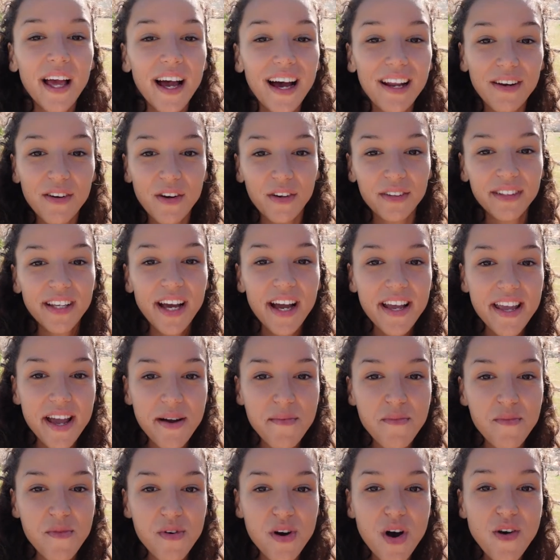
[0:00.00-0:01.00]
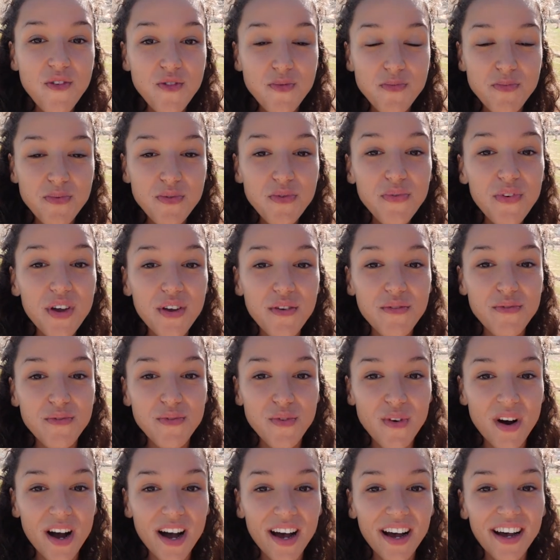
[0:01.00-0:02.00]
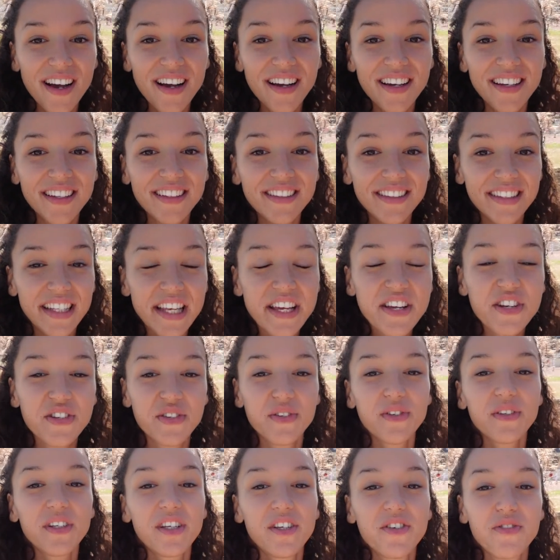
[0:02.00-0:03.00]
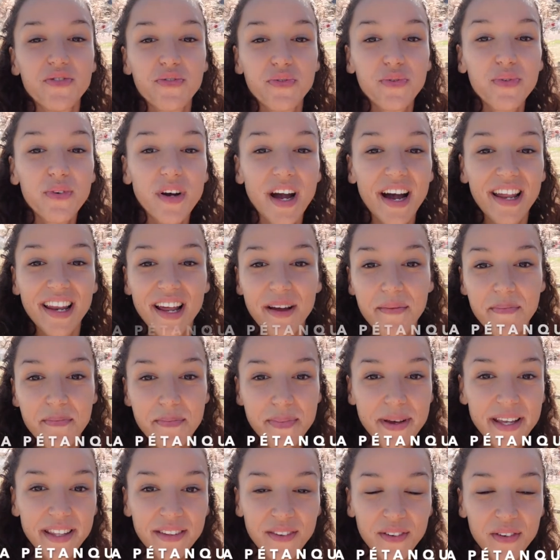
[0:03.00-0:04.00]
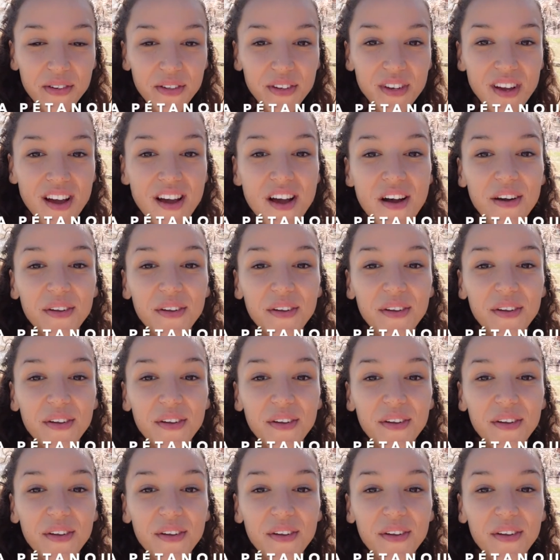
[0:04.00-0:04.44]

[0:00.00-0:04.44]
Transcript: Alors derrière moi, vous pouvez voir des gens qui jouent à la pétanque.